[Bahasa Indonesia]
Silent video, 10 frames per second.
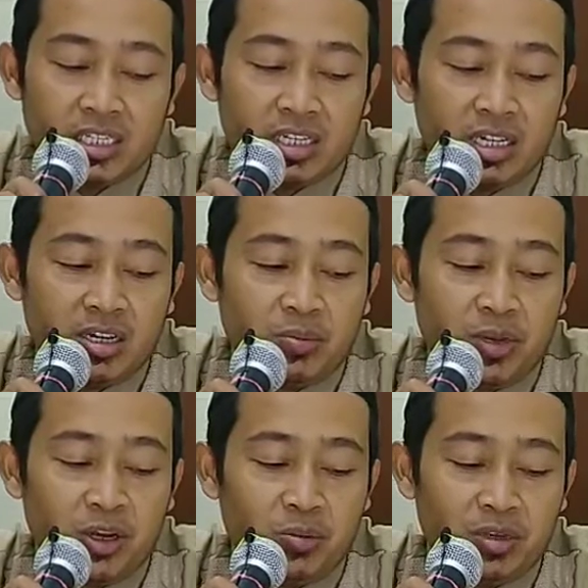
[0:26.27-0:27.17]

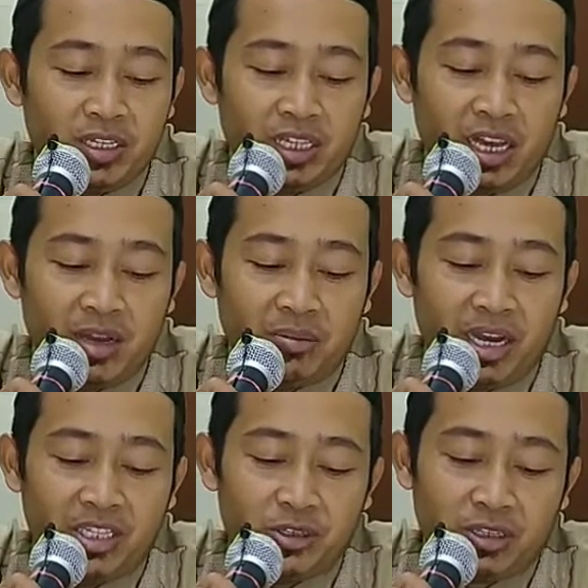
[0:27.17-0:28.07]
sebelum kita
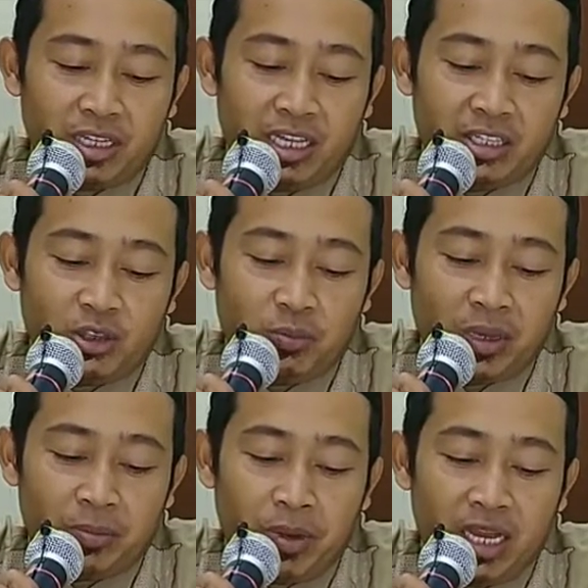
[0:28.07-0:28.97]
melanjutkan
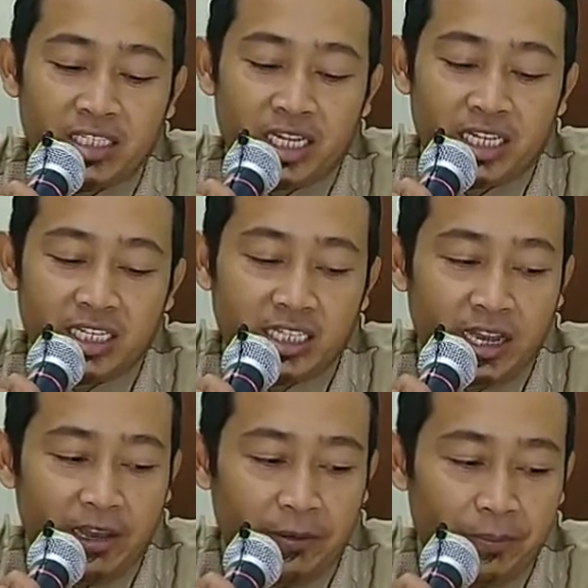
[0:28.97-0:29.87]
topik bahasan
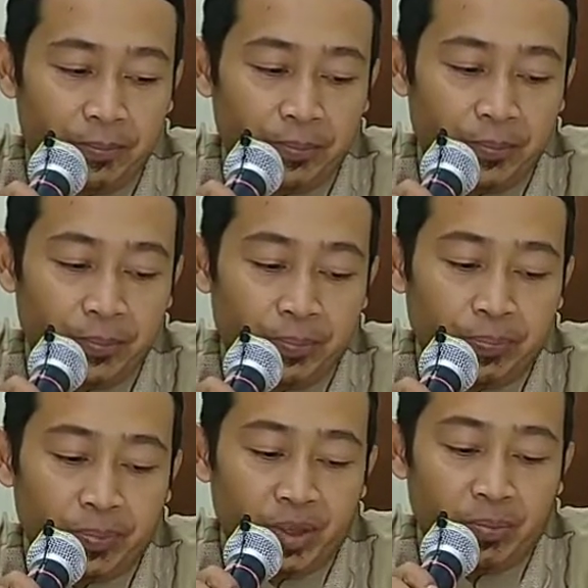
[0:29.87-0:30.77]
kita,
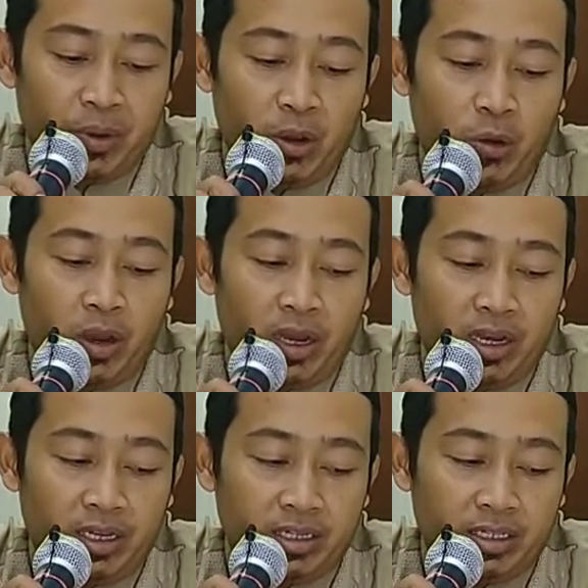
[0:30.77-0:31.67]

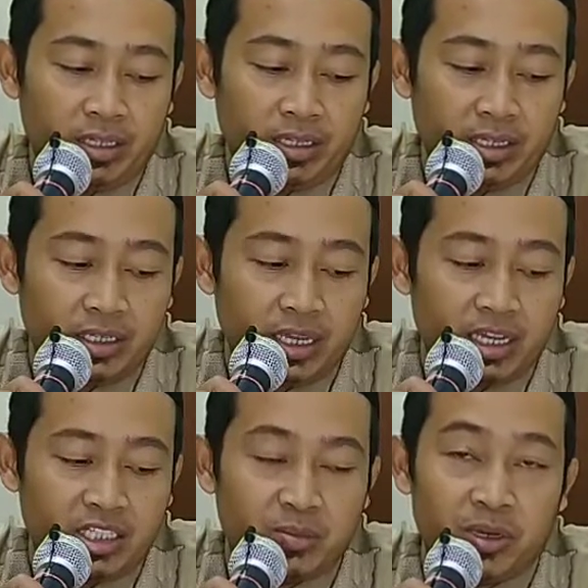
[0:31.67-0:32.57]
bahwa
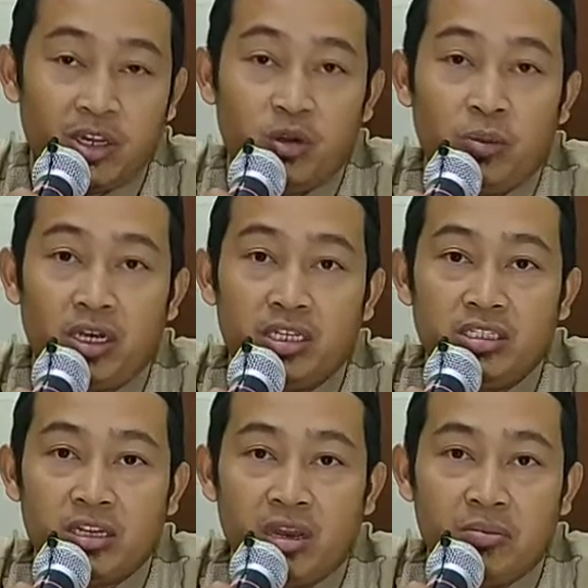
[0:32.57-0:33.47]
kita sebagai umat
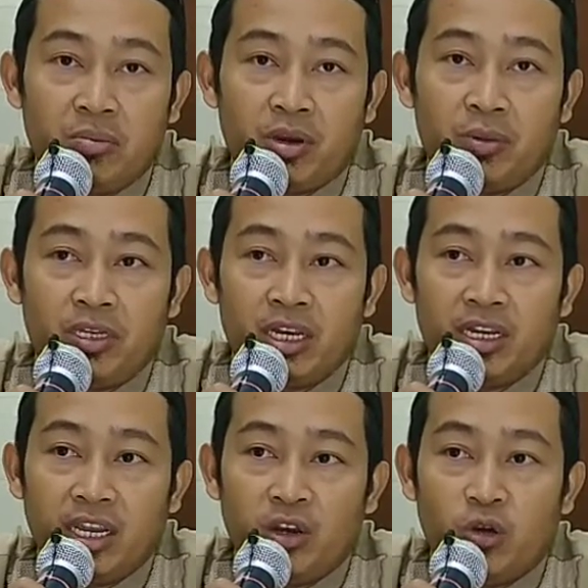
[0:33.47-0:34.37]
Islam
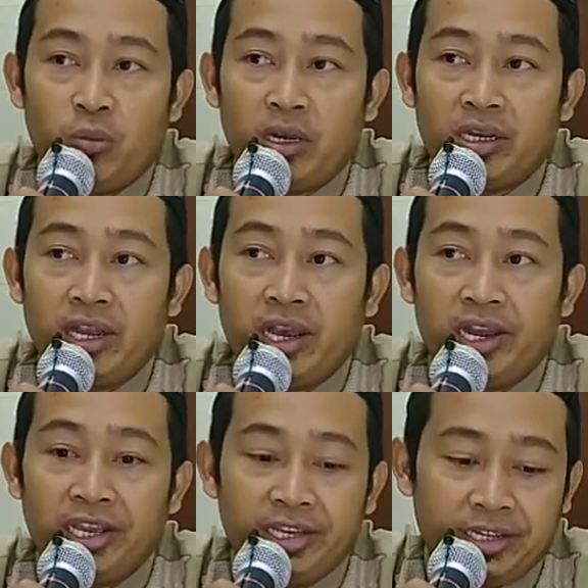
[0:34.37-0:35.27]
berbeda dengan umat
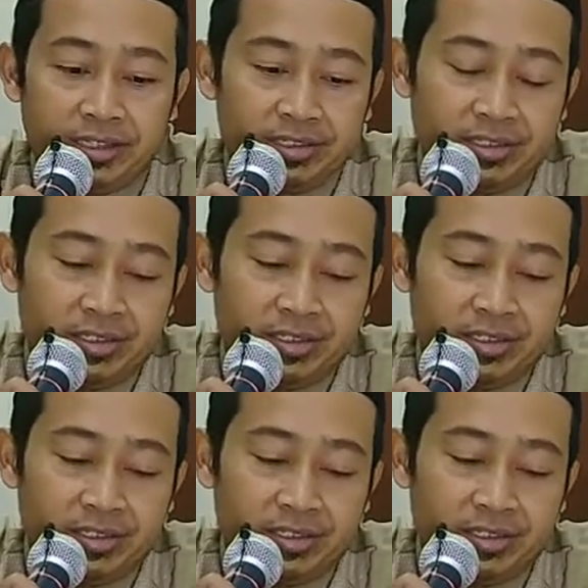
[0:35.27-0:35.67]
yang lain